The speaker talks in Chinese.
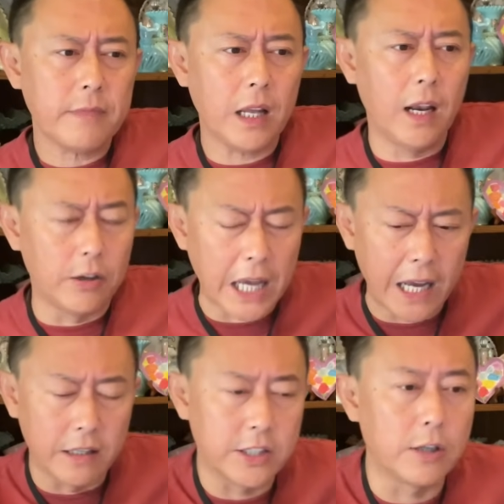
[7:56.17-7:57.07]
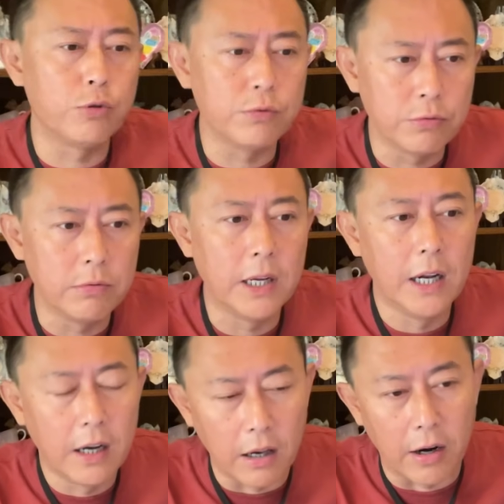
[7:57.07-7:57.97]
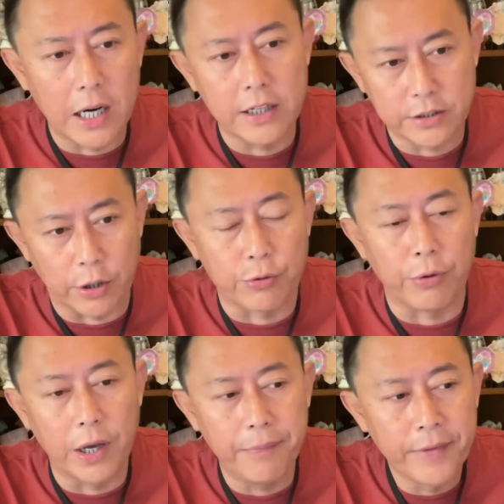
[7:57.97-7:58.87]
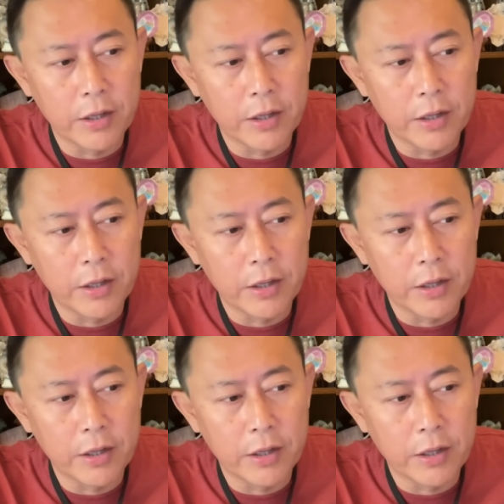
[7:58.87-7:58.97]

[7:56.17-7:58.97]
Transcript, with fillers: 老大呢上初中，老二上小学，